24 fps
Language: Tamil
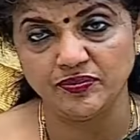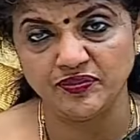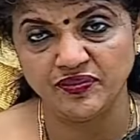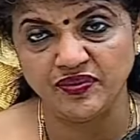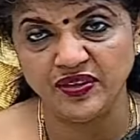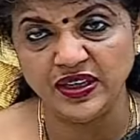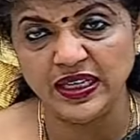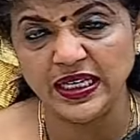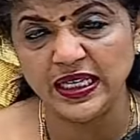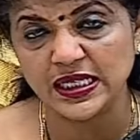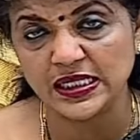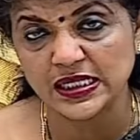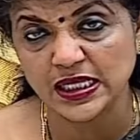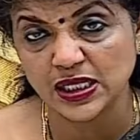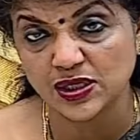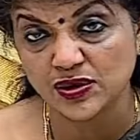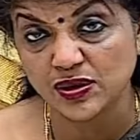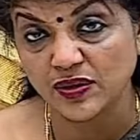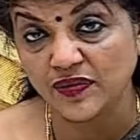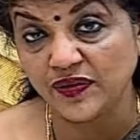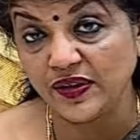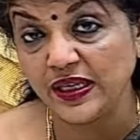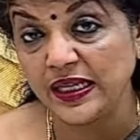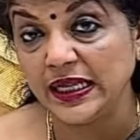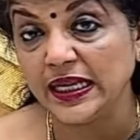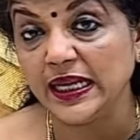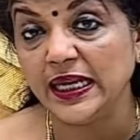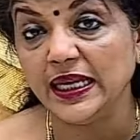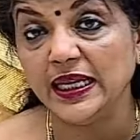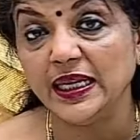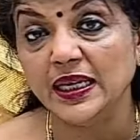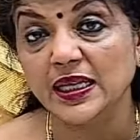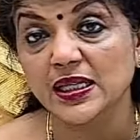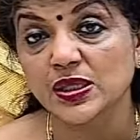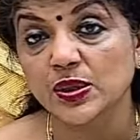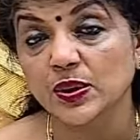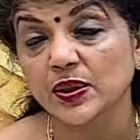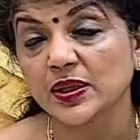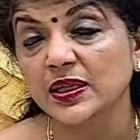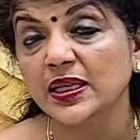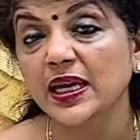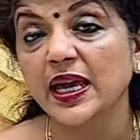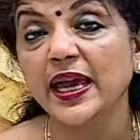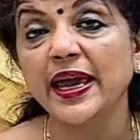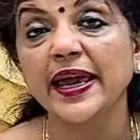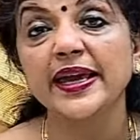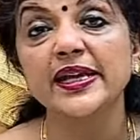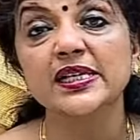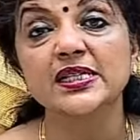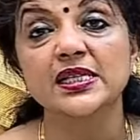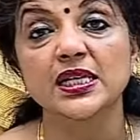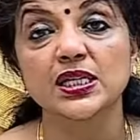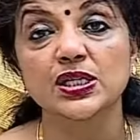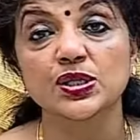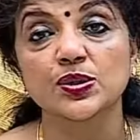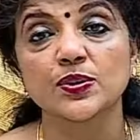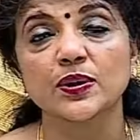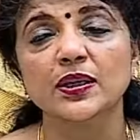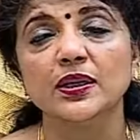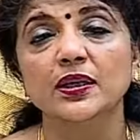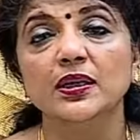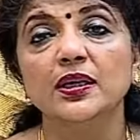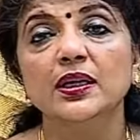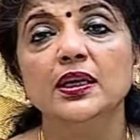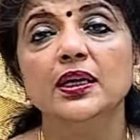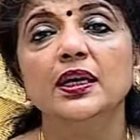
ஃபீலிங் செக்ஷுவல் ஃபீலிங்கே இல்லைன்னு சொல்கிறது ஏ செக்ஷுவல்